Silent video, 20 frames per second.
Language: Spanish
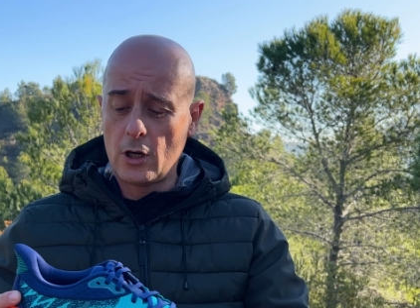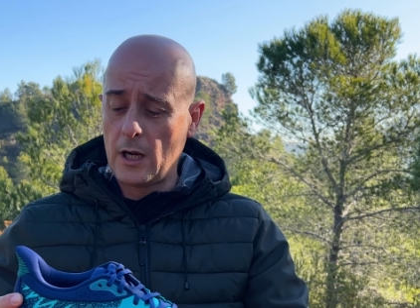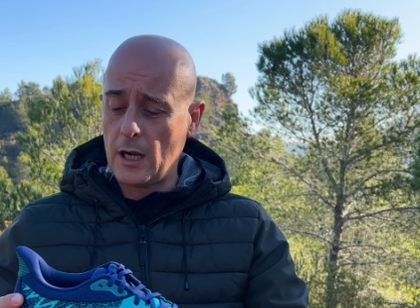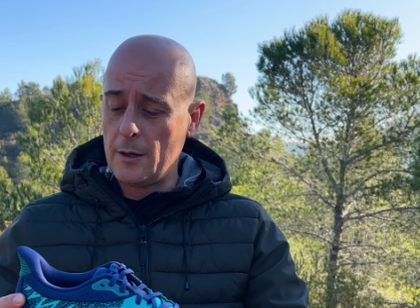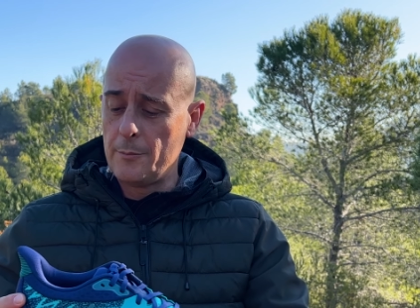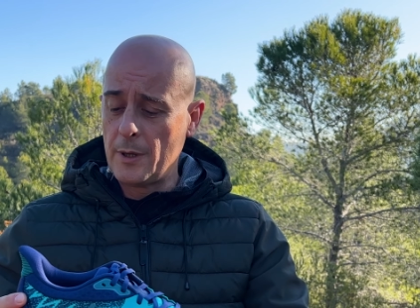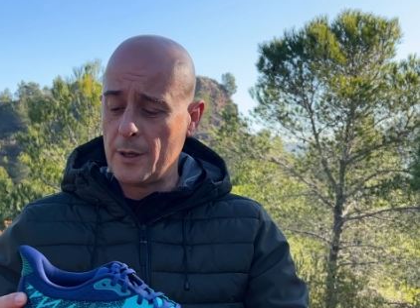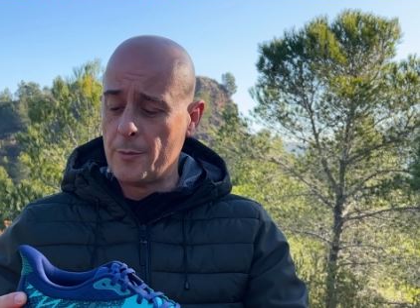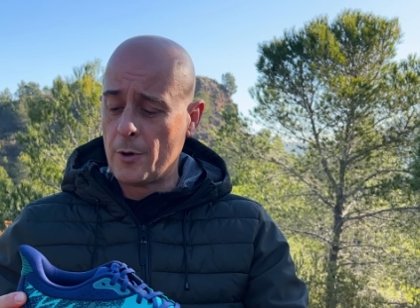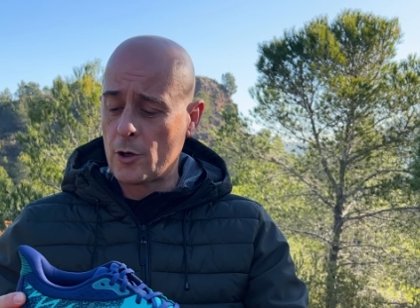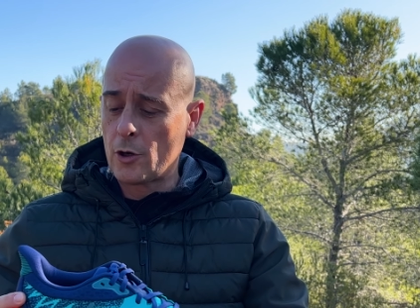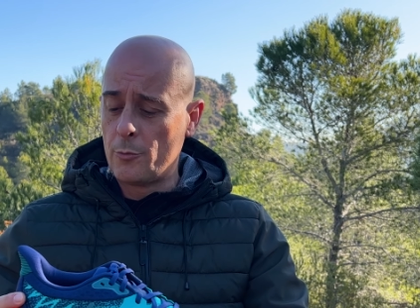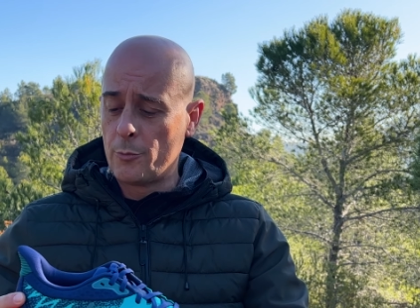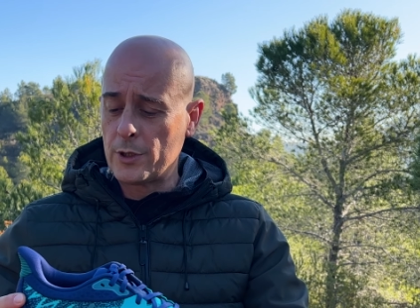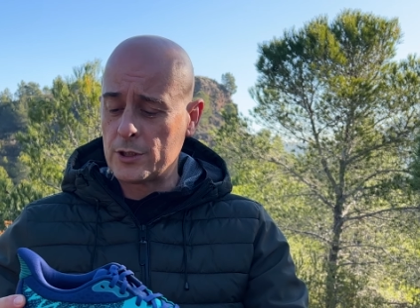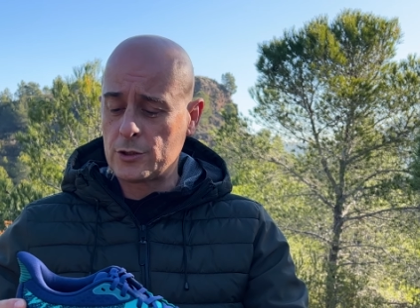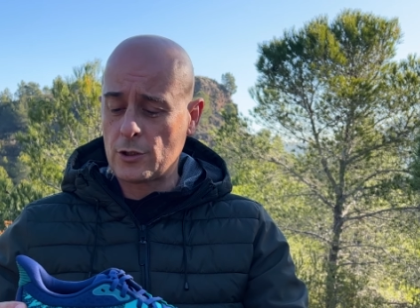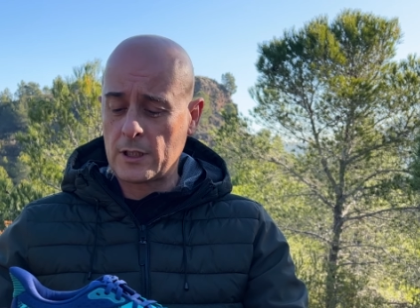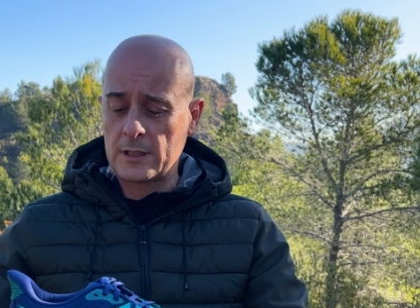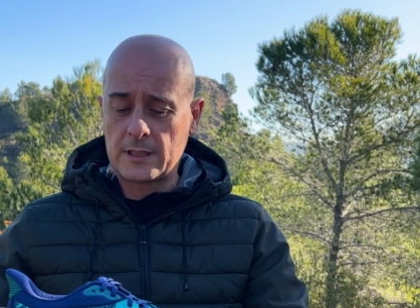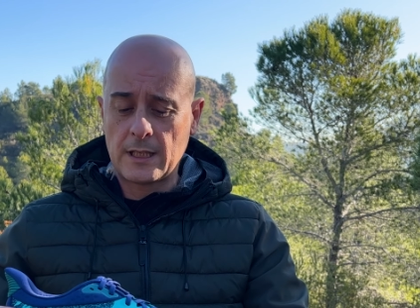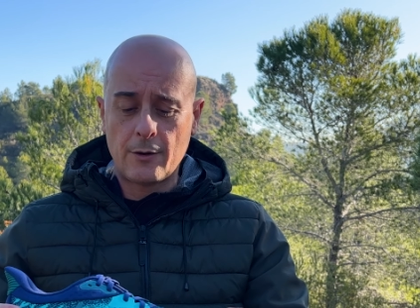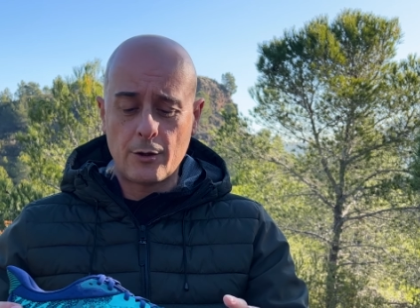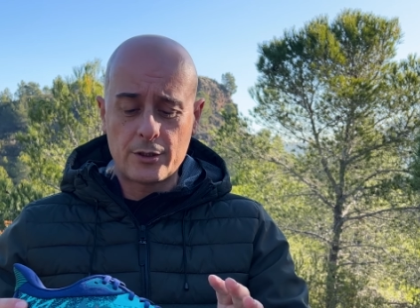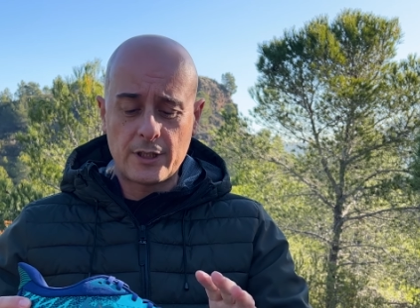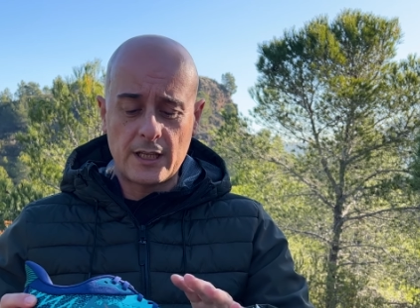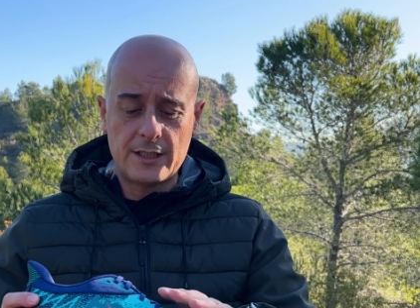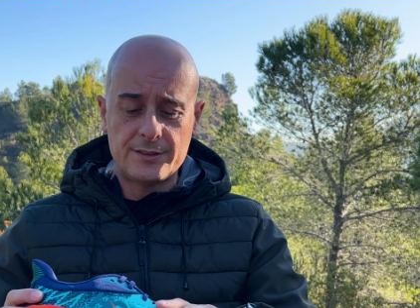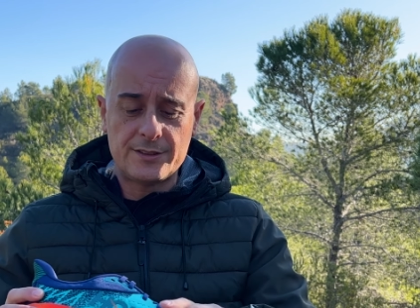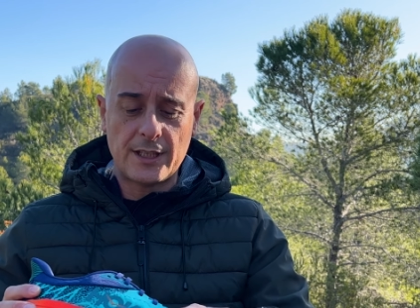el mismo compuesto que estaba
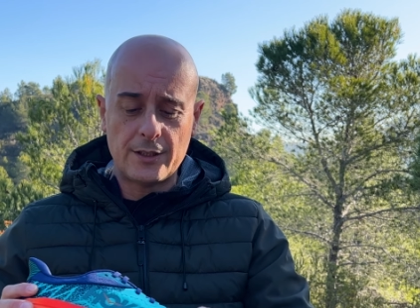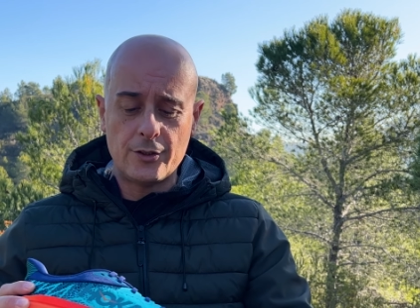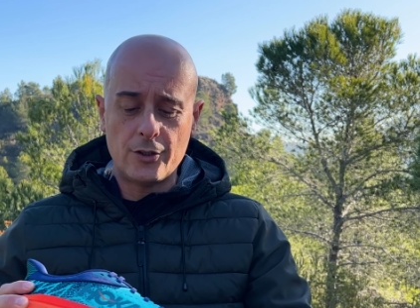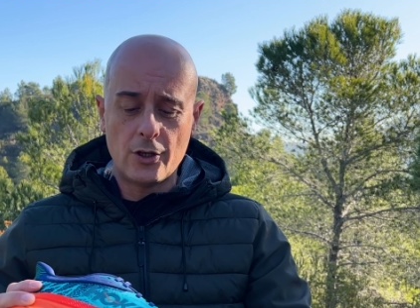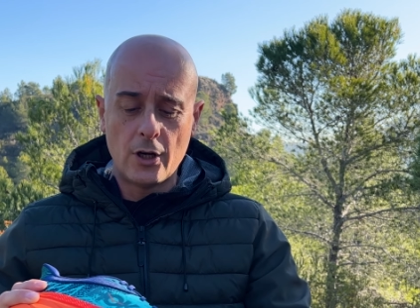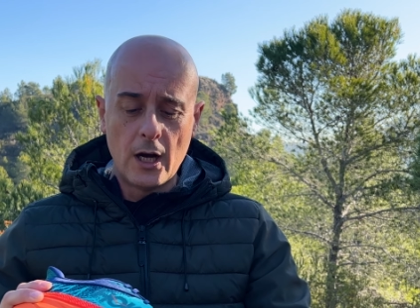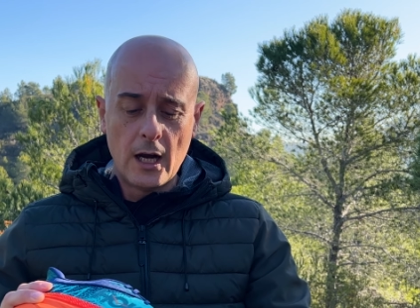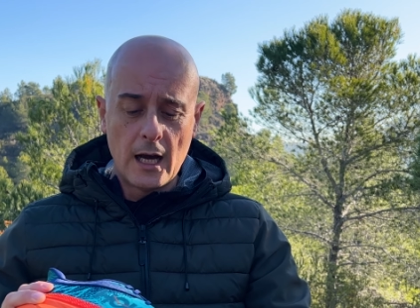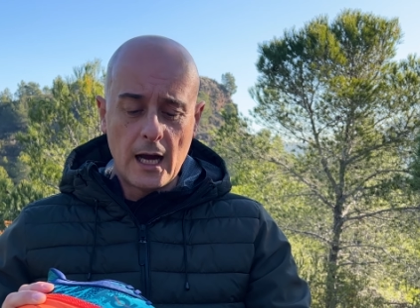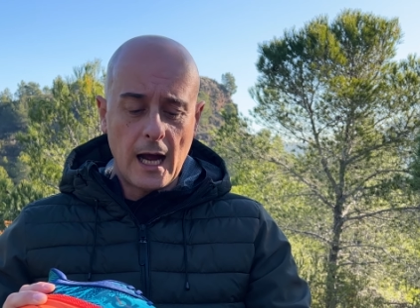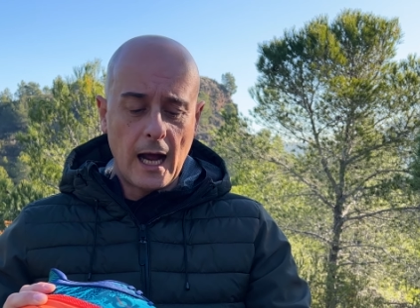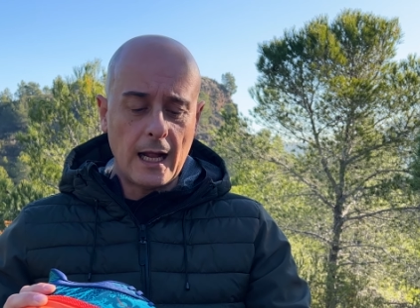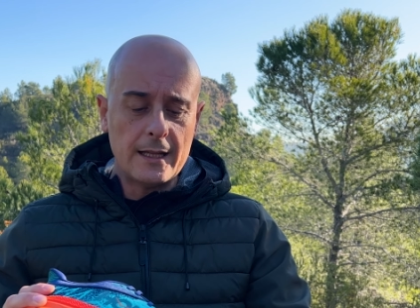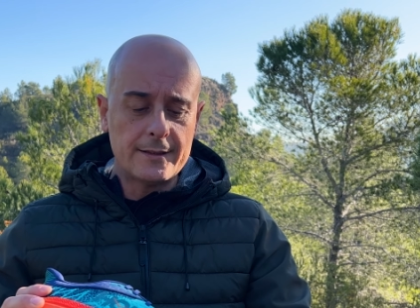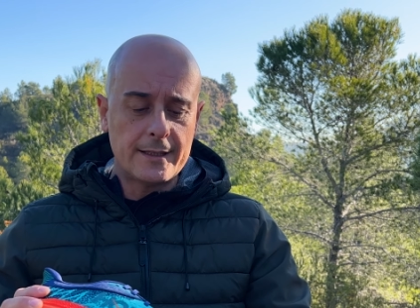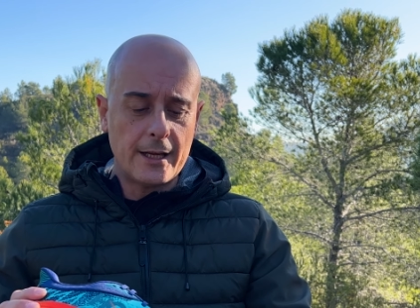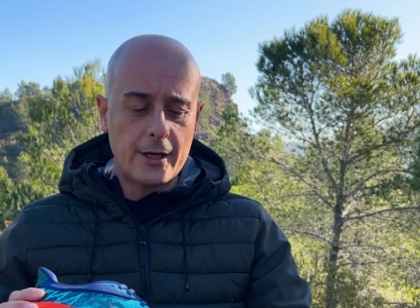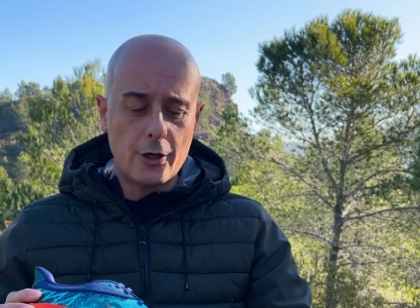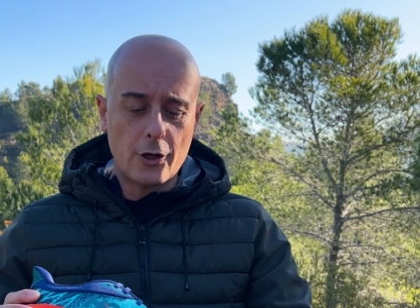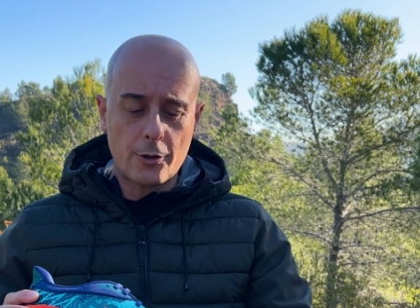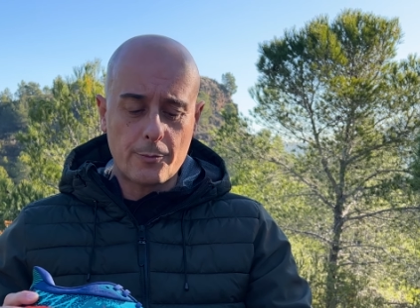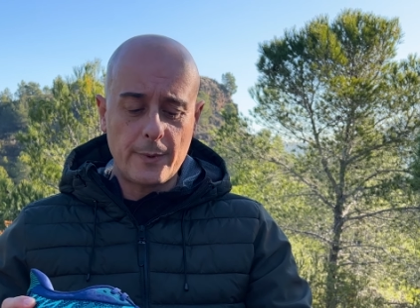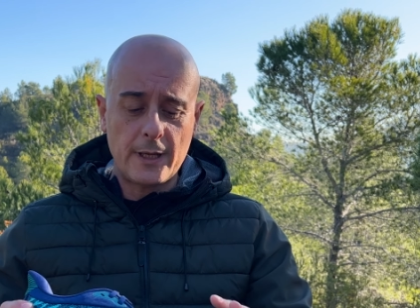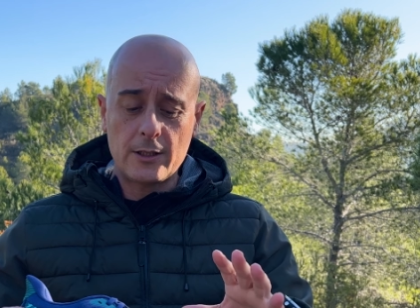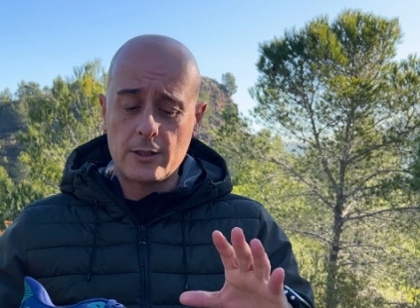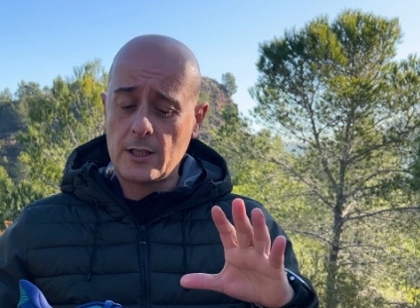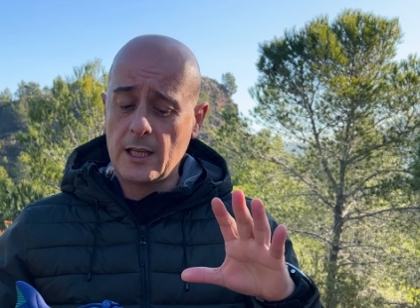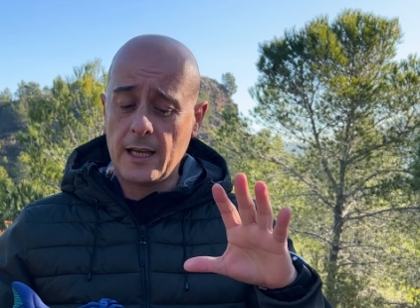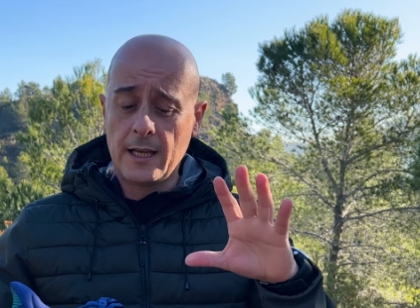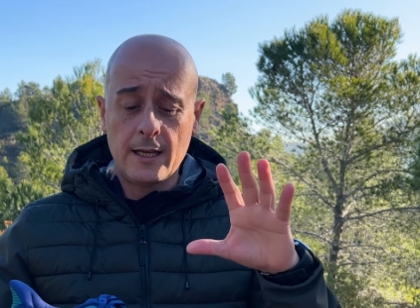utilizando
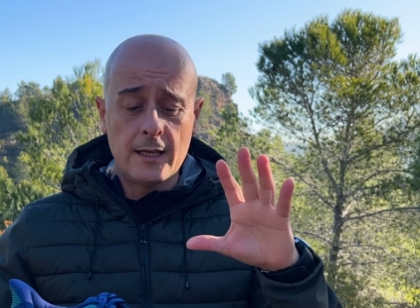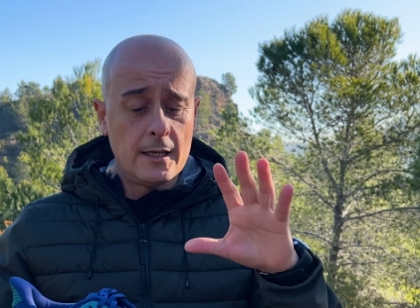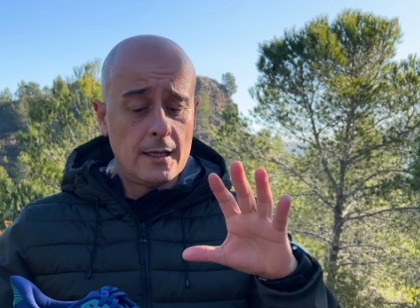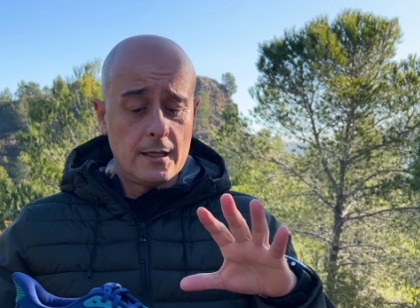anteriormente,